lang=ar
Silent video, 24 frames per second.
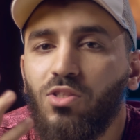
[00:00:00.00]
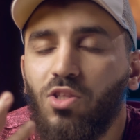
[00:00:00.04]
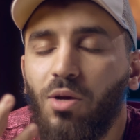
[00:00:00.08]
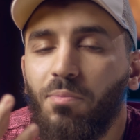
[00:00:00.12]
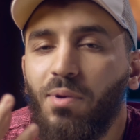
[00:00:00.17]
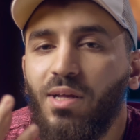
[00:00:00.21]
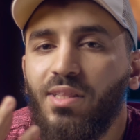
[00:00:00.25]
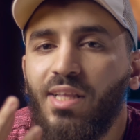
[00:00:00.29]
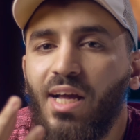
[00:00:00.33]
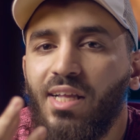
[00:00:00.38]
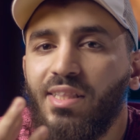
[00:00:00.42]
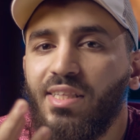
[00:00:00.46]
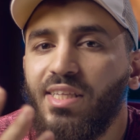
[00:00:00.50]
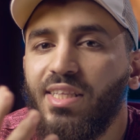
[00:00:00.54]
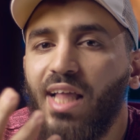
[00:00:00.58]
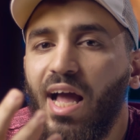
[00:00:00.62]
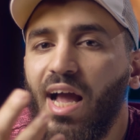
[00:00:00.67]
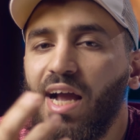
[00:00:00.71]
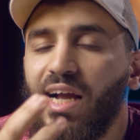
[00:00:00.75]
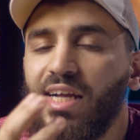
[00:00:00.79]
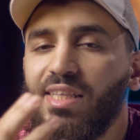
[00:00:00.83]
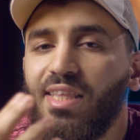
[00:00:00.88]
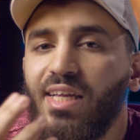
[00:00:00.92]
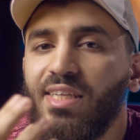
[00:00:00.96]
طب احنا عندنا
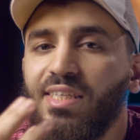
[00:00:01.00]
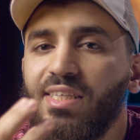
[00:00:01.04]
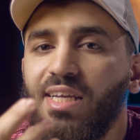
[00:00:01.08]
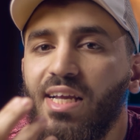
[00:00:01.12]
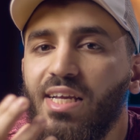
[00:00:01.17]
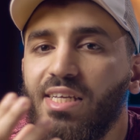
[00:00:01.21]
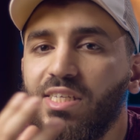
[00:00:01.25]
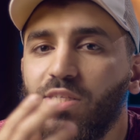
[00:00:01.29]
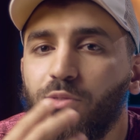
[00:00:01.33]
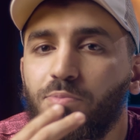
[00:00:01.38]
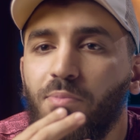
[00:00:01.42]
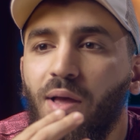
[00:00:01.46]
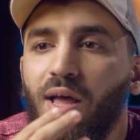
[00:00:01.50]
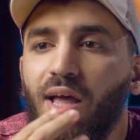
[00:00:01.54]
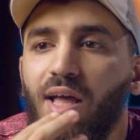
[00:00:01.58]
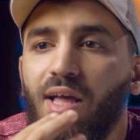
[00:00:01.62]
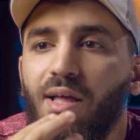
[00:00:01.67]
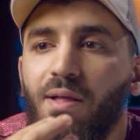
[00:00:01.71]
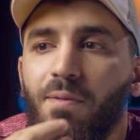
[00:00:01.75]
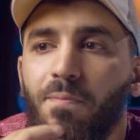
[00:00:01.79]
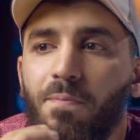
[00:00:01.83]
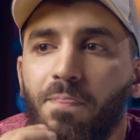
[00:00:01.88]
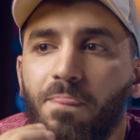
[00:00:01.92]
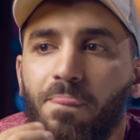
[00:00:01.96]
حاجه تانية
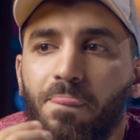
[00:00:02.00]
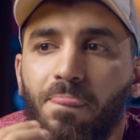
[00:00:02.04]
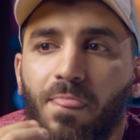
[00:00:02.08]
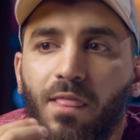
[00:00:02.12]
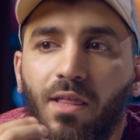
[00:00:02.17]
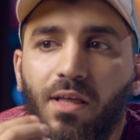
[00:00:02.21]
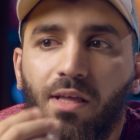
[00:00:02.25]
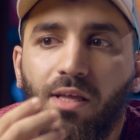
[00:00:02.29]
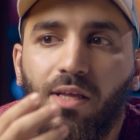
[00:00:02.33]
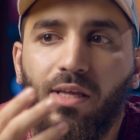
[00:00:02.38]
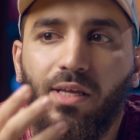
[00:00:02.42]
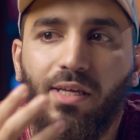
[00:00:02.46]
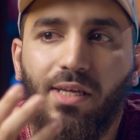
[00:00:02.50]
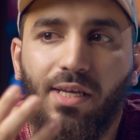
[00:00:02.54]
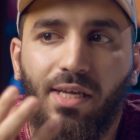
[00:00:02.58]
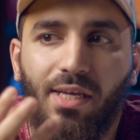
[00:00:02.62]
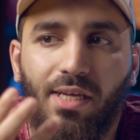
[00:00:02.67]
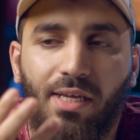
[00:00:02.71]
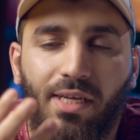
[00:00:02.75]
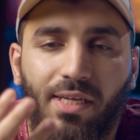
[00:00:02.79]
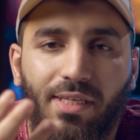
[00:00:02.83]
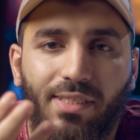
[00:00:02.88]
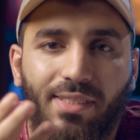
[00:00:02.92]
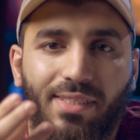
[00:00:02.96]
اسمها
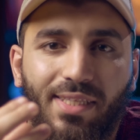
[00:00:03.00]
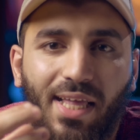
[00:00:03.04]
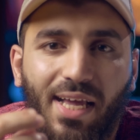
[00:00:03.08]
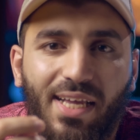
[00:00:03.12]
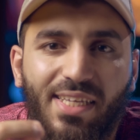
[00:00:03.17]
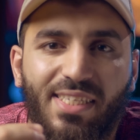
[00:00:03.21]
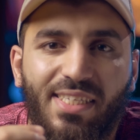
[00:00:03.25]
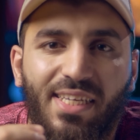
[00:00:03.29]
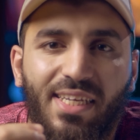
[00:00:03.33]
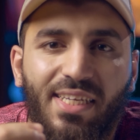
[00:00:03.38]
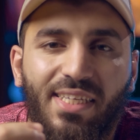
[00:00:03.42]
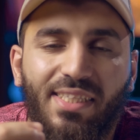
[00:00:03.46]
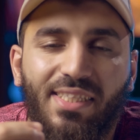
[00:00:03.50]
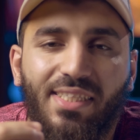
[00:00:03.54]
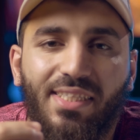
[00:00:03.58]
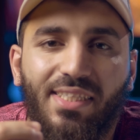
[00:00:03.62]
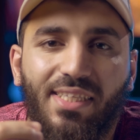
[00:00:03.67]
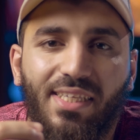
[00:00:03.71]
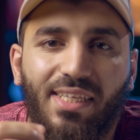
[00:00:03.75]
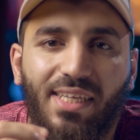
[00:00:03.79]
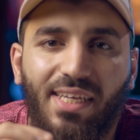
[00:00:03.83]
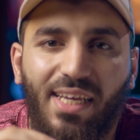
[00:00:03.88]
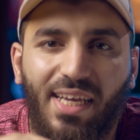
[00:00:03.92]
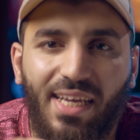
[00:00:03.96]
آه، تغذيه
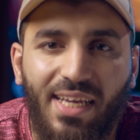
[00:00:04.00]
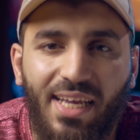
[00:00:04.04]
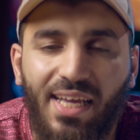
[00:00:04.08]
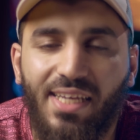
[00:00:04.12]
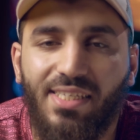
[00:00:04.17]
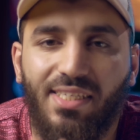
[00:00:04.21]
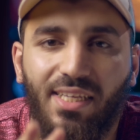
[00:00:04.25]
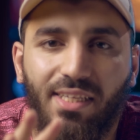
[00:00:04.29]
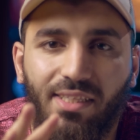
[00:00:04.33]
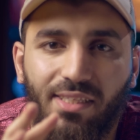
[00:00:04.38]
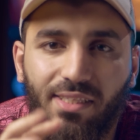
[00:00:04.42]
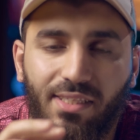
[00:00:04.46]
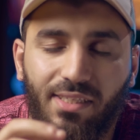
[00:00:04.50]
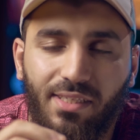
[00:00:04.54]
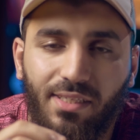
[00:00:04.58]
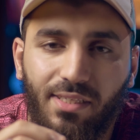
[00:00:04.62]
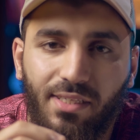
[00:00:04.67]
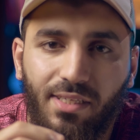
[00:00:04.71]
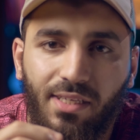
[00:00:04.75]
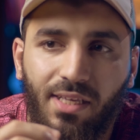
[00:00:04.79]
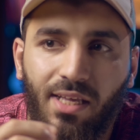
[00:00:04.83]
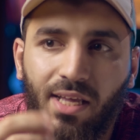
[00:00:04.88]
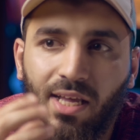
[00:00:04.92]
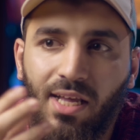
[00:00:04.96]
الجسد
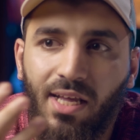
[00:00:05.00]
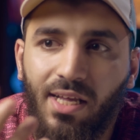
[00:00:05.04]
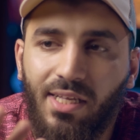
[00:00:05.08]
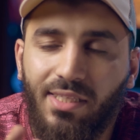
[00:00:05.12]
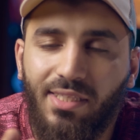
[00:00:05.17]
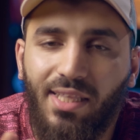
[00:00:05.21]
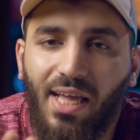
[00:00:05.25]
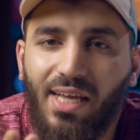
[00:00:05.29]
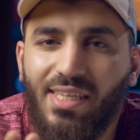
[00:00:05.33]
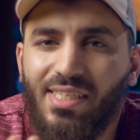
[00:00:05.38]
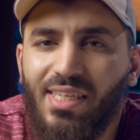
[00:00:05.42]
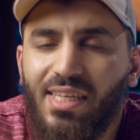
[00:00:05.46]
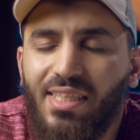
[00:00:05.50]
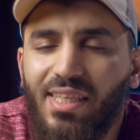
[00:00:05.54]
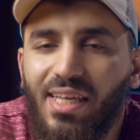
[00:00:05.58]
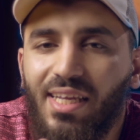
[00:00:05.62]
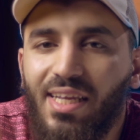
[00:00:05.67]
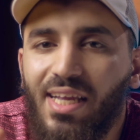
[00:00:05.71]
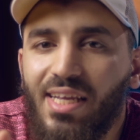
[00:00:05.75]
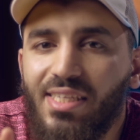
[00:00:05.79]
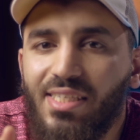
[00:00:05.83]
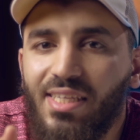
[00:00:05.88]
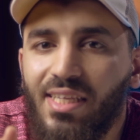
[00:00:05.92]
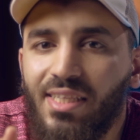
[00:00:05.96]
تغذيه
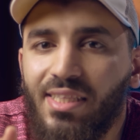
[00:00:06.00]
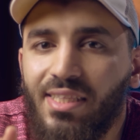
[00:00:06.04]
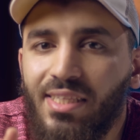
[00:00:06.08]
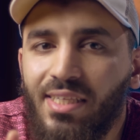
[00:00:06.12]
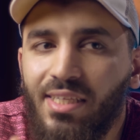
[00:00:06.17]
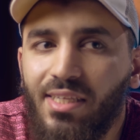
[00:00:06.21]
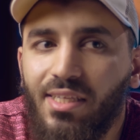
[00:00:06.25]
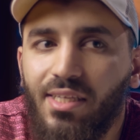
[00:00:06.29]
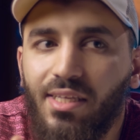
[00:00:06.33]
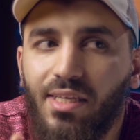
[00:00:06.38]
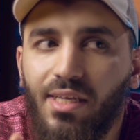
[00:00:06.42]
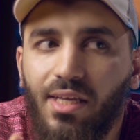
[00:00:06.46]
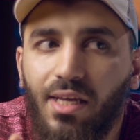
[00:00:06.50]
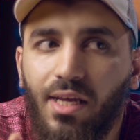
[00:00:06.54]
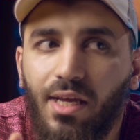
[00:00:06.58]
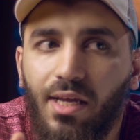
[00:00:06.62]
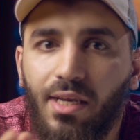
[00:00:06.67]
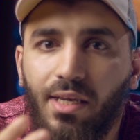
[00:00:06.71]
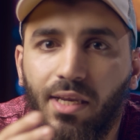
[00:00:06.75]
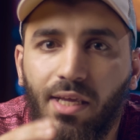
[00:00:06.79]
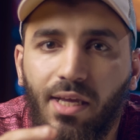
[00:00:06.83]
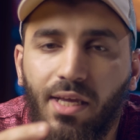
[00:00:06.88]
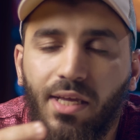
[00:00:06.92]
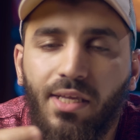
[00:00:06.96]
الجسد دي
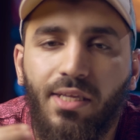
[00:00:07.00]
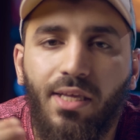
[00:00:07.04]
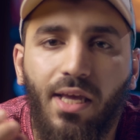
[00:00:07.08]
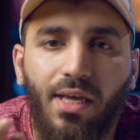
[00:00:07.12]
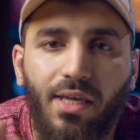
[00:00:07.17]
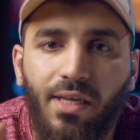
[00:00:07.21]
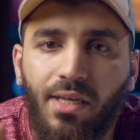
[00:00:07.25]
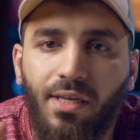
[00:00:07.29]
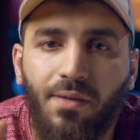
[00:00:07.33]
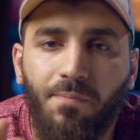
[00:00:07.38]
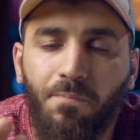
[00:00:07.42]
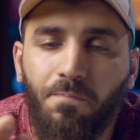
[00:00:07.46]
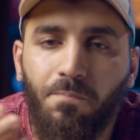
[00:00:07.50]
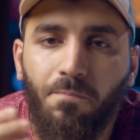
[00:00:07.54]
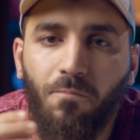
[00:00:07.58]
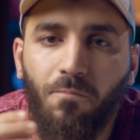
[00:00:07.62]
اللي هي ايه